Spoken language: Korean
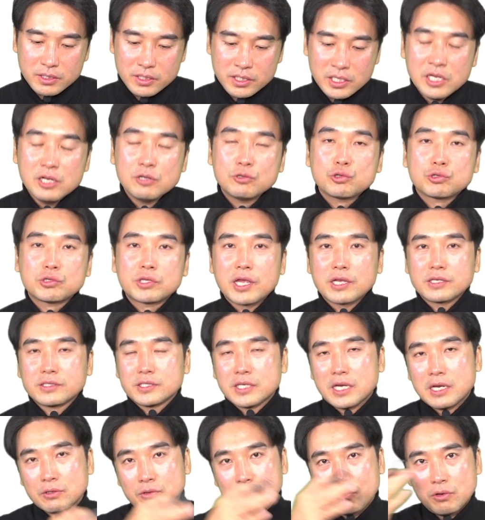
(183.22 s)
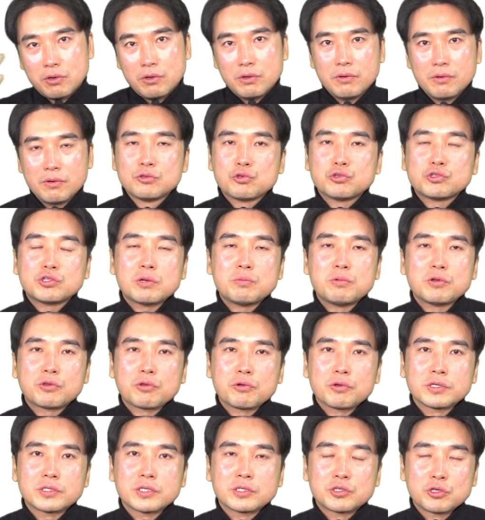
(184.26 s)
1주택자도 추첨을
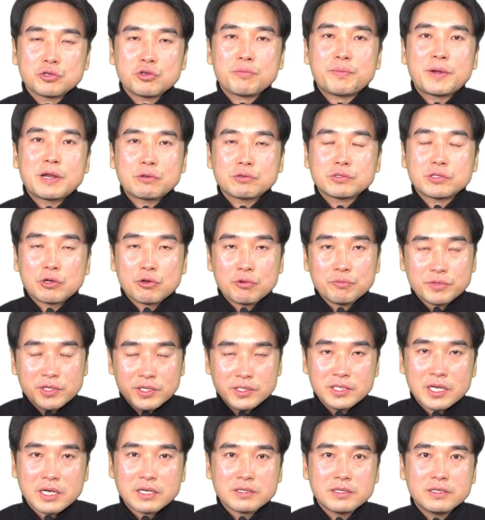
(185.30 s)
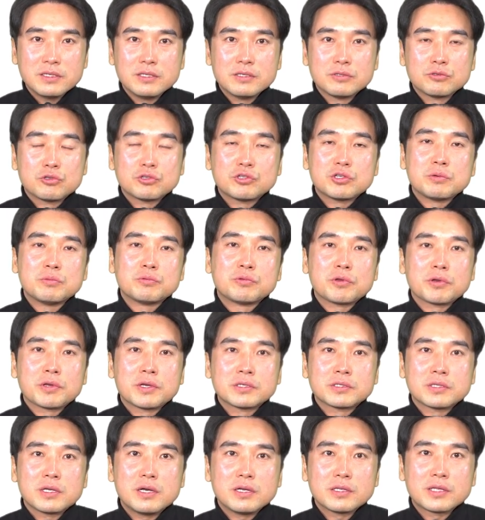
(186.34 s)
통해서 전용 8호 제곱미터 이상은 추첨을
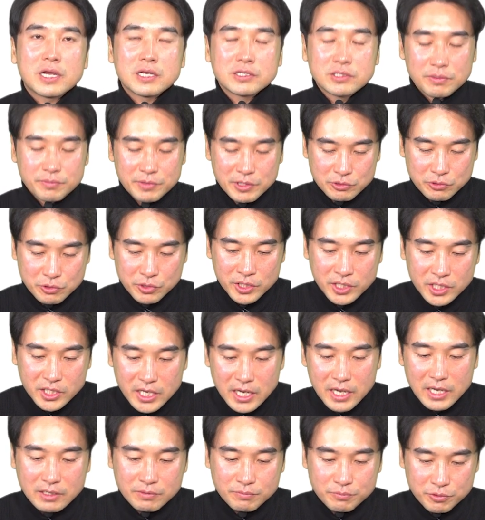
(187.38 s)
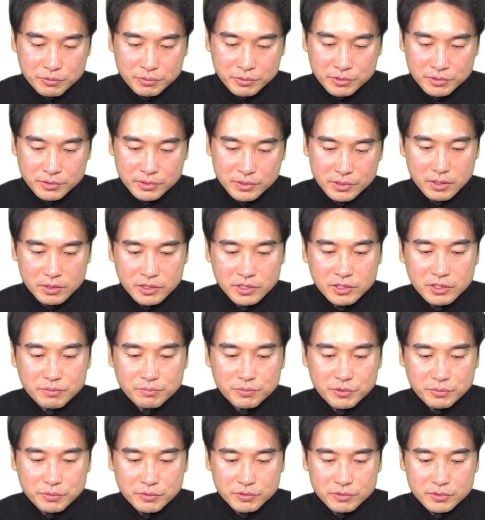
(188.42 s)
통해서 당첨될 수 있게 하는 부분. 이런
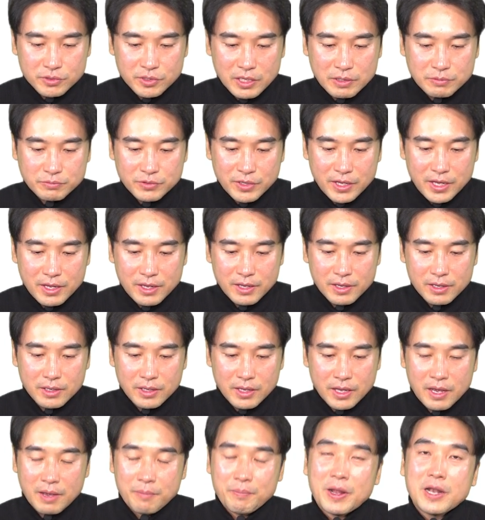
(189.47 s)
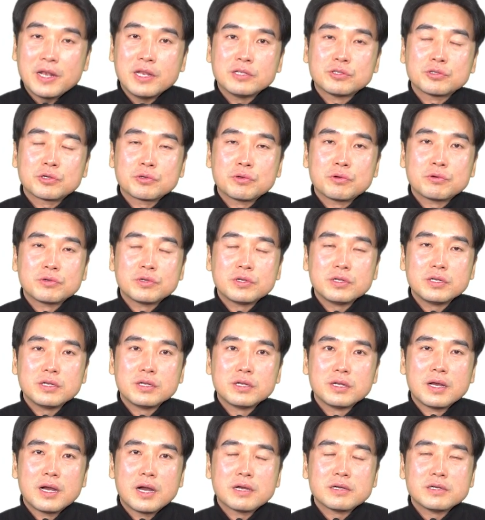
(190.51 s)
부분 때문에 예, 빨리 적용을
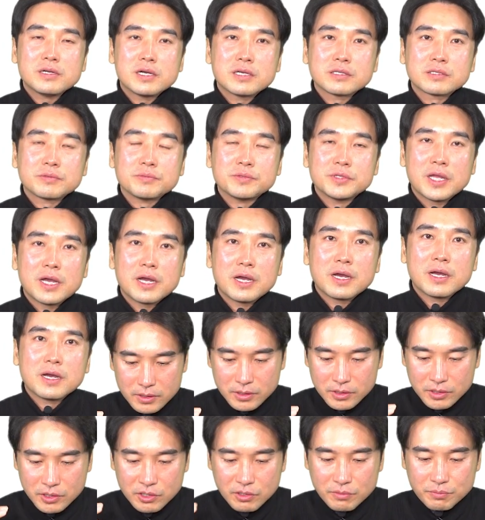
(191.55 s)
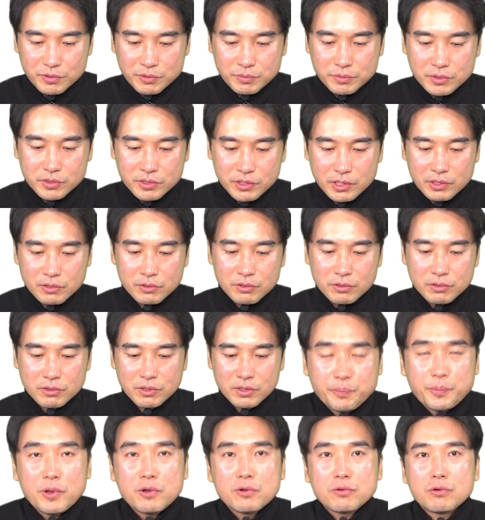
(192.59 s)
한것 같습니다. 이런 부분 그리고
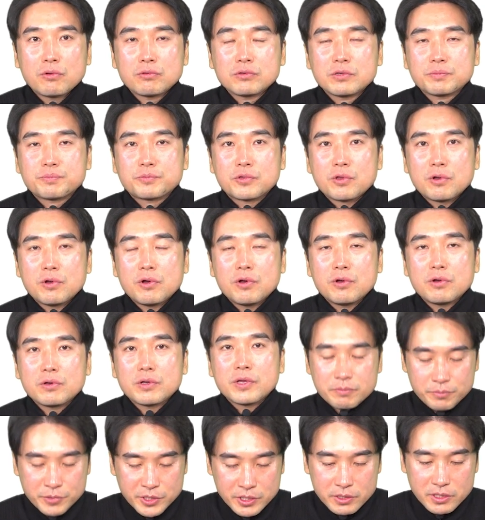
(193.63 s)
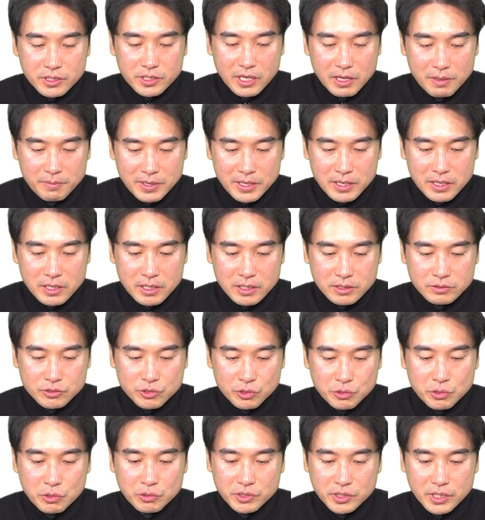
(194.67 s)
특별공급도 민영에만
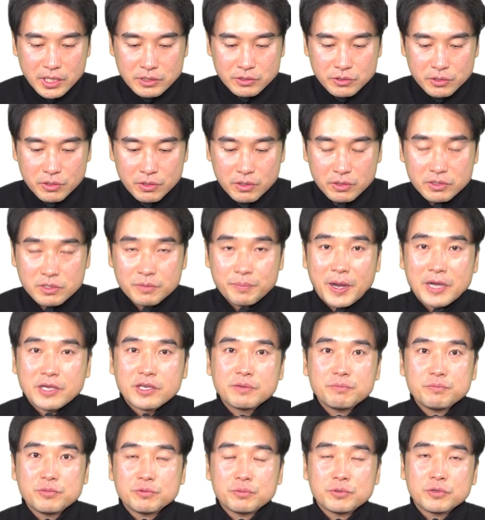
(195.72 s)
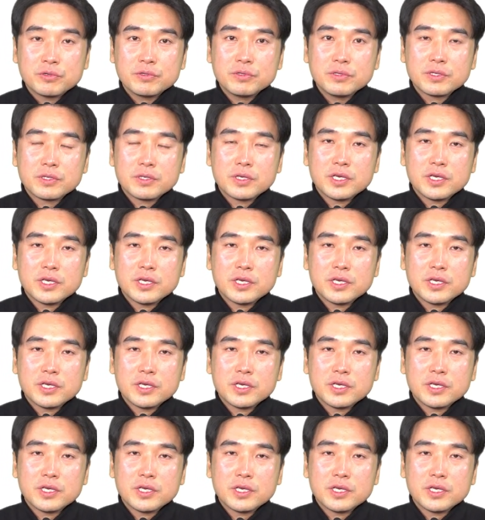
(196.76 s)
적용이 되죠. 그 바뀐 부분